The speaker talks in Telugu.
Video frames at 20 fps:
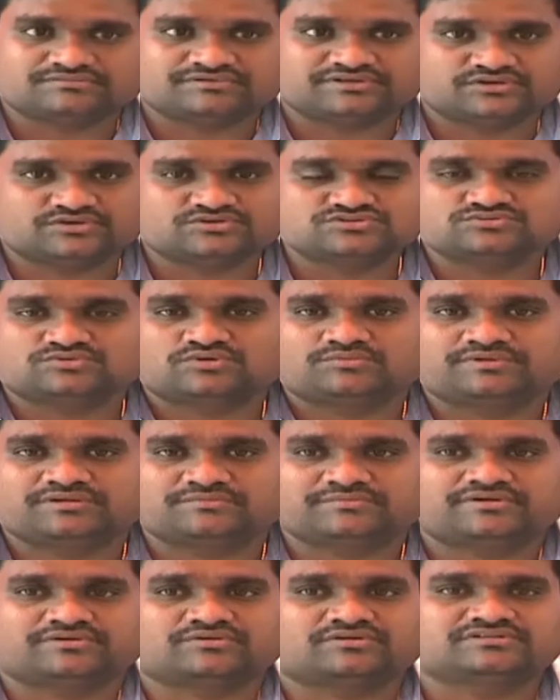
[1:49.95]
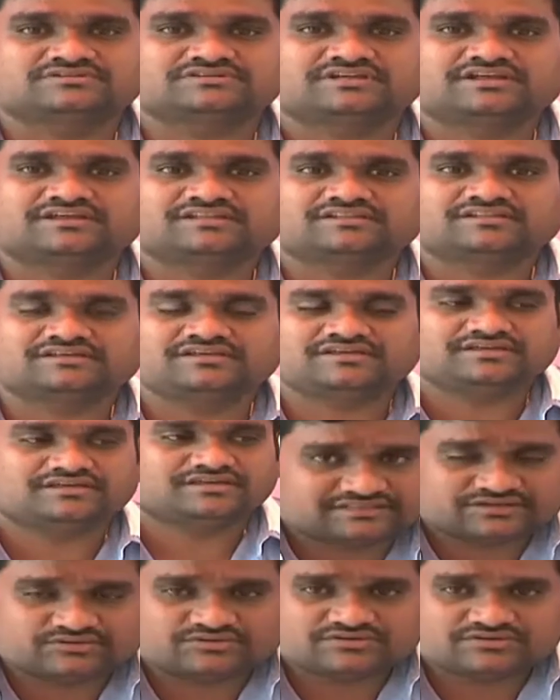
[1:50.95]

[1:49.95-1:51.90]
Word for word: ఈరోజు ఓపెనింగ్ పెట్టుకోవడం జరిగింది అంత